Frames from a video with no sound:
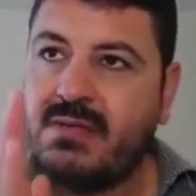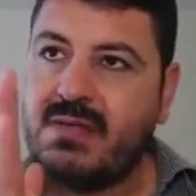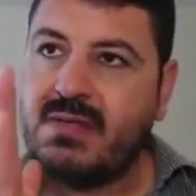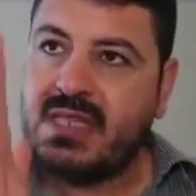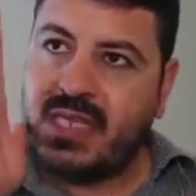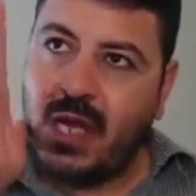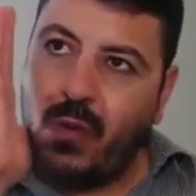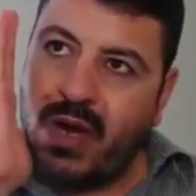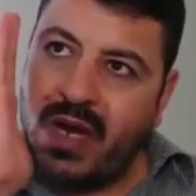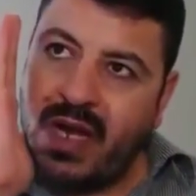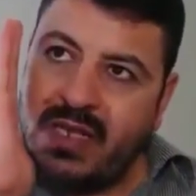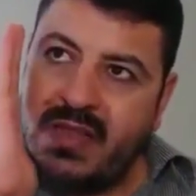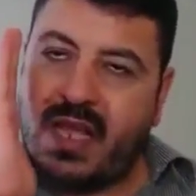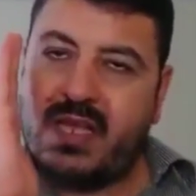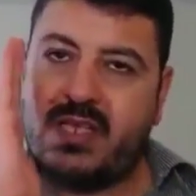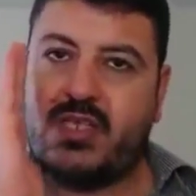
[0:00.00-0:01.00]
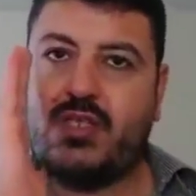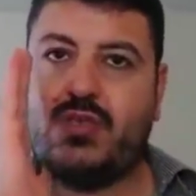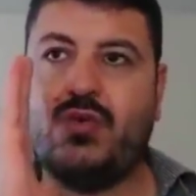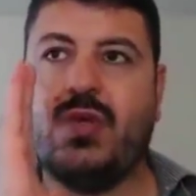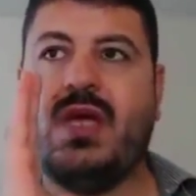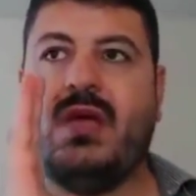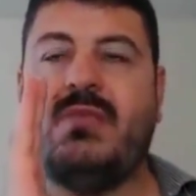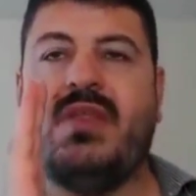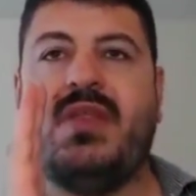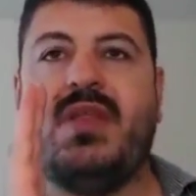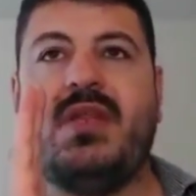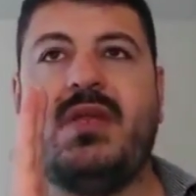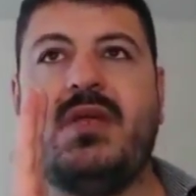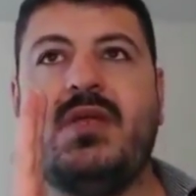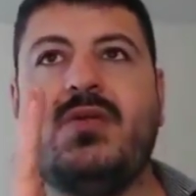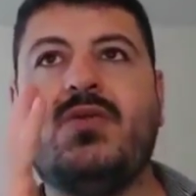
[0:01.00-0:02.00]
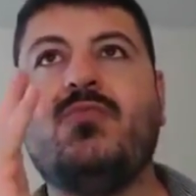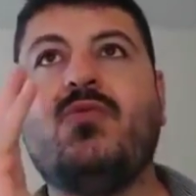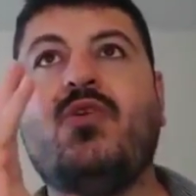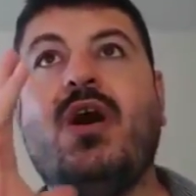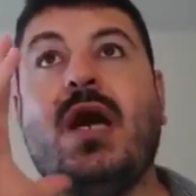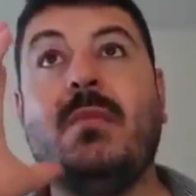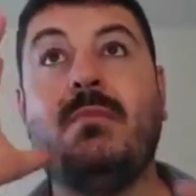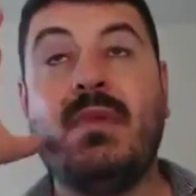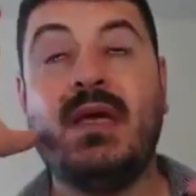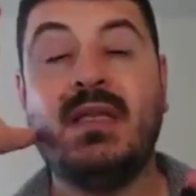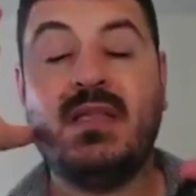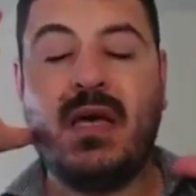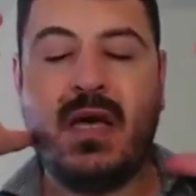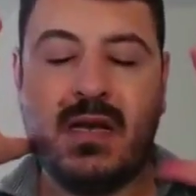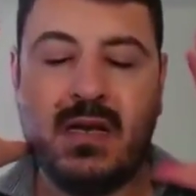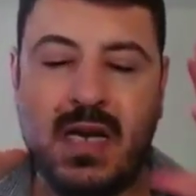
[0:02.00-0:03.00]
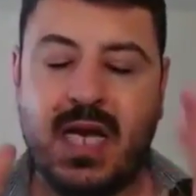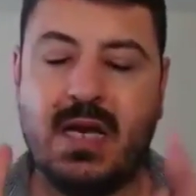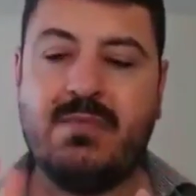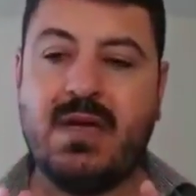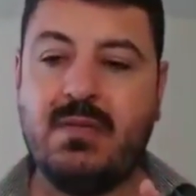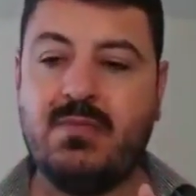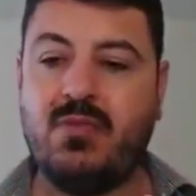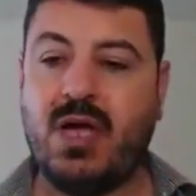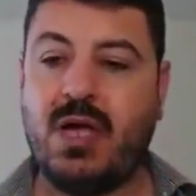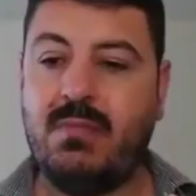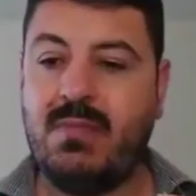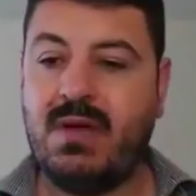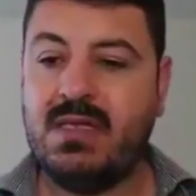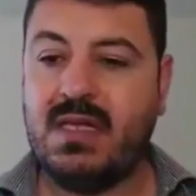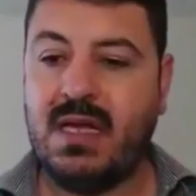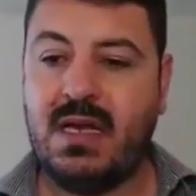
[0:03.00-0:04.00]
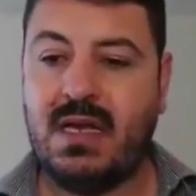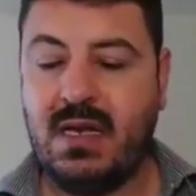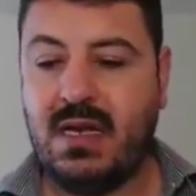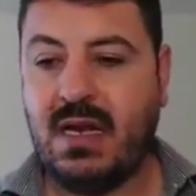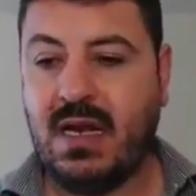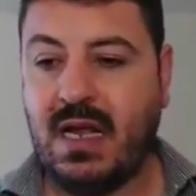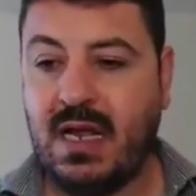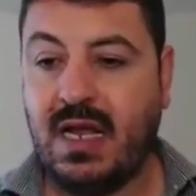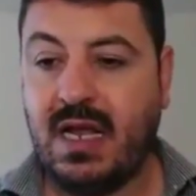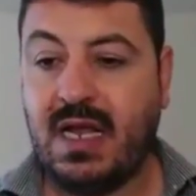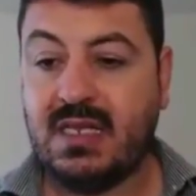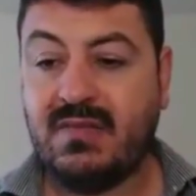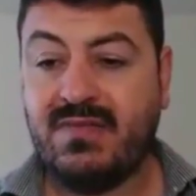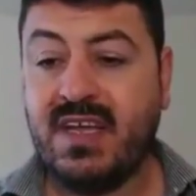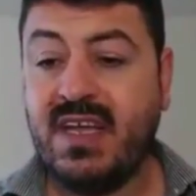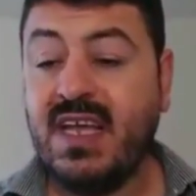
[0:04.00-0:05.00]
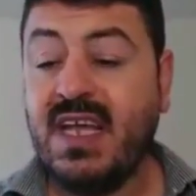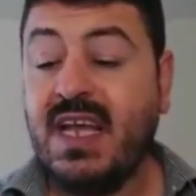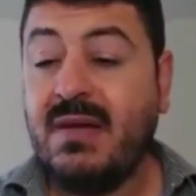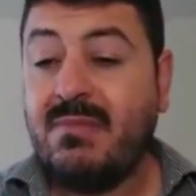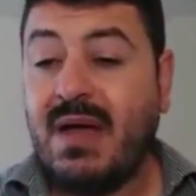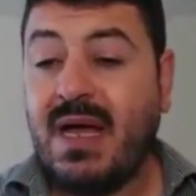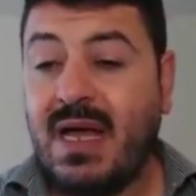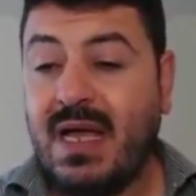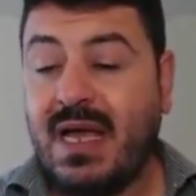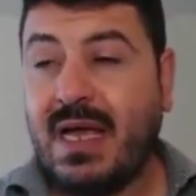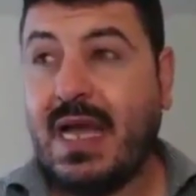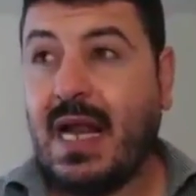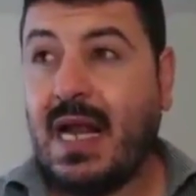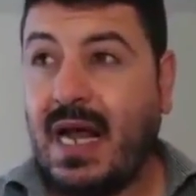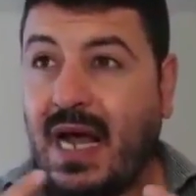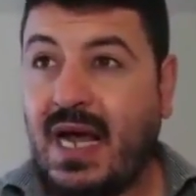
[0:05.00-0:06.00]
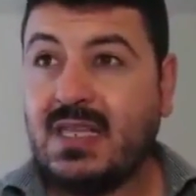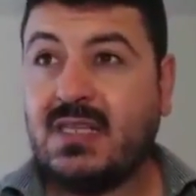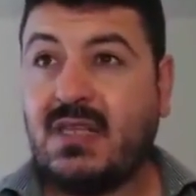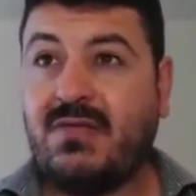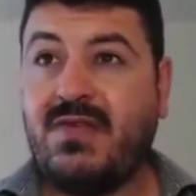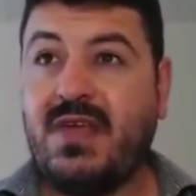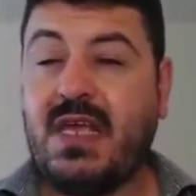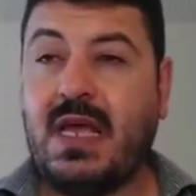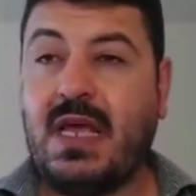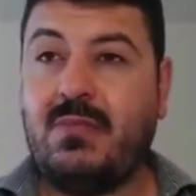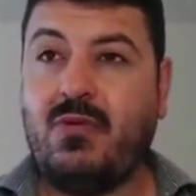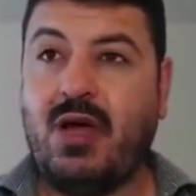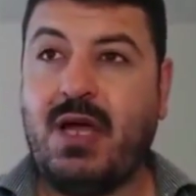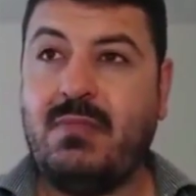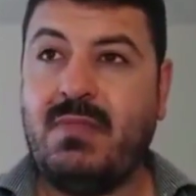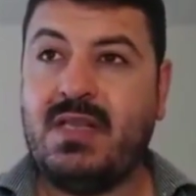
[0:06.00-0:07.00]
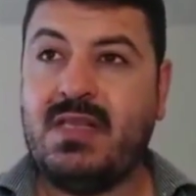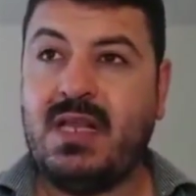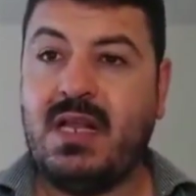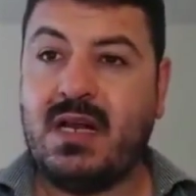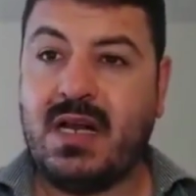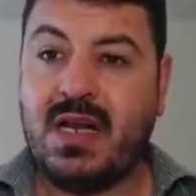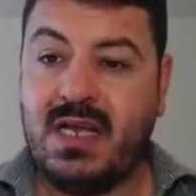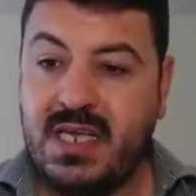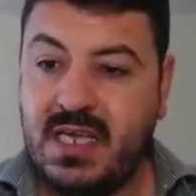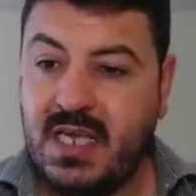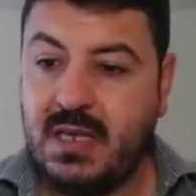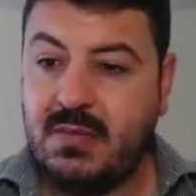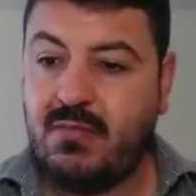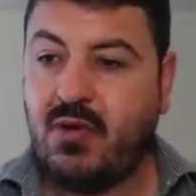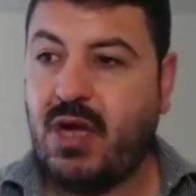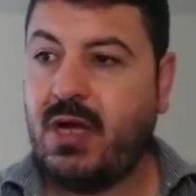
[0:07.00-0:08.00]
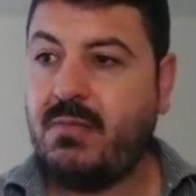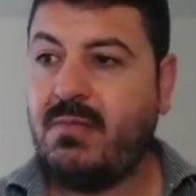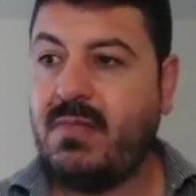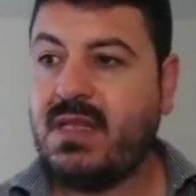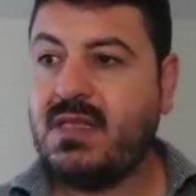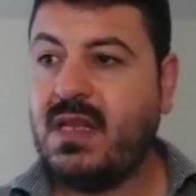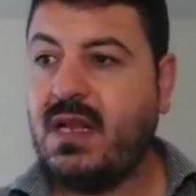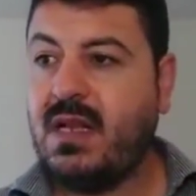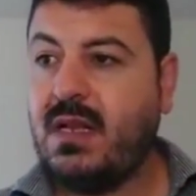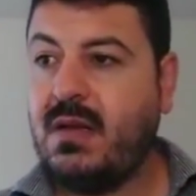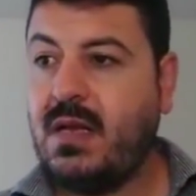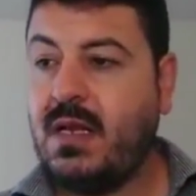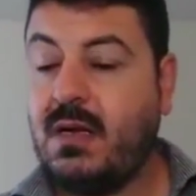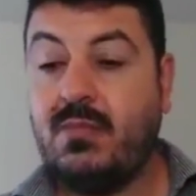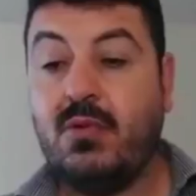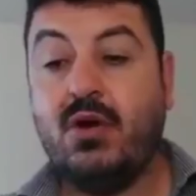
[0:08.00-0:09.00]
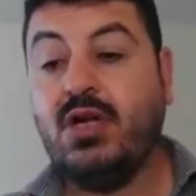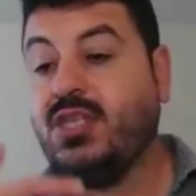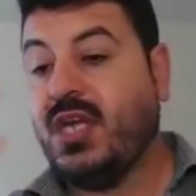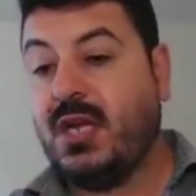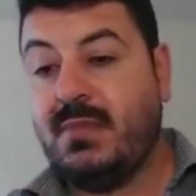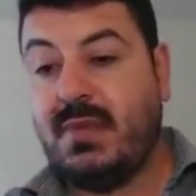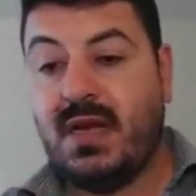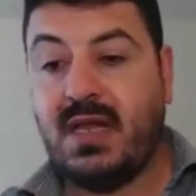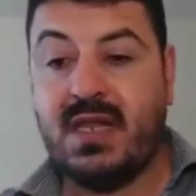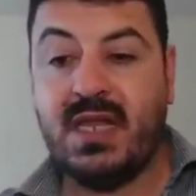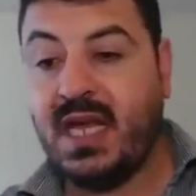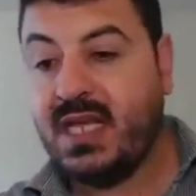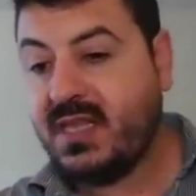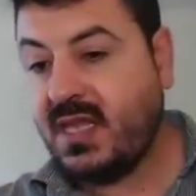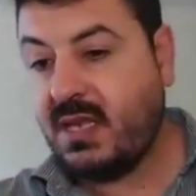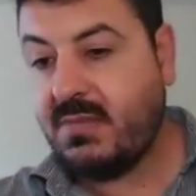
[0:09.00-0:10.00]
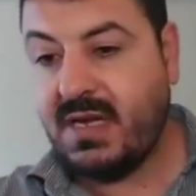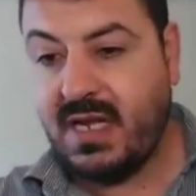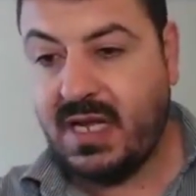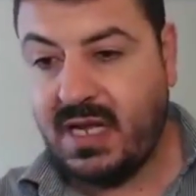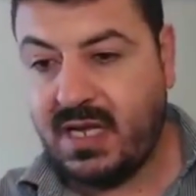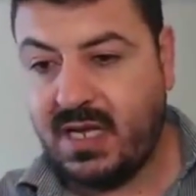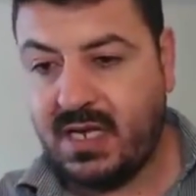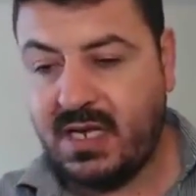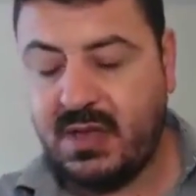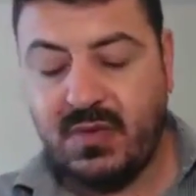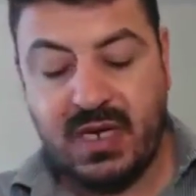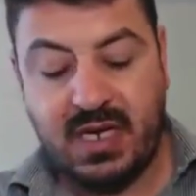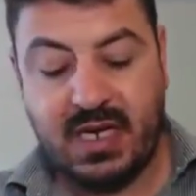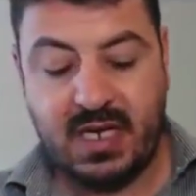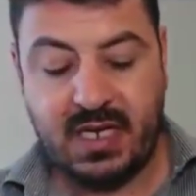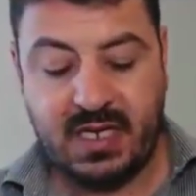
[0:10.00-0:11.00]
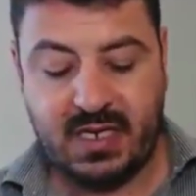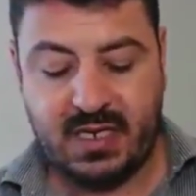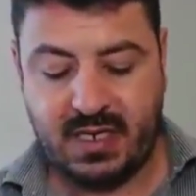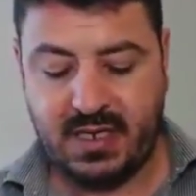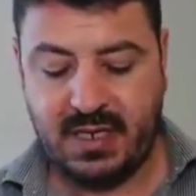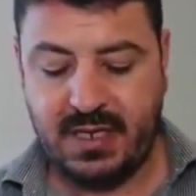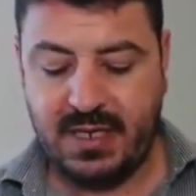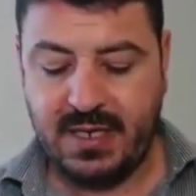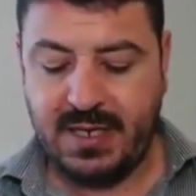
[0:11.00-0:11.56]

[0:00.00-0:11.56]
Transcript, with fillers: فبتتكون عندك الصوره مثلا انه محمد هالرحمه محمد هال هالعاطفه ما يعني العاطفي محمد الرحيم محمد المحترم الذي يحترم الاخر والى اخره